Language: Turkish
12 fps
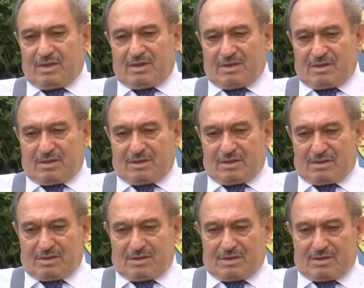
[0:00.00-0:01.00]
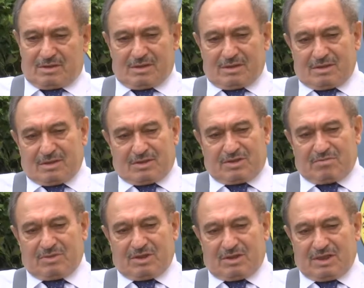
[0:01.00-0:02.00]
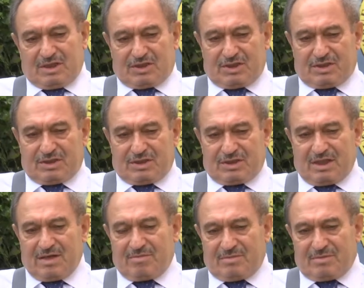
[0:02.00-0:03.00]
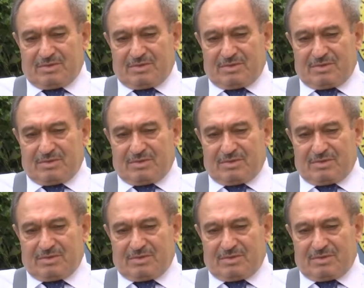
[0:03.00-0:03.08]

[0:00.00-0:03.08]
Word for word: E, şimdi değişti sistem,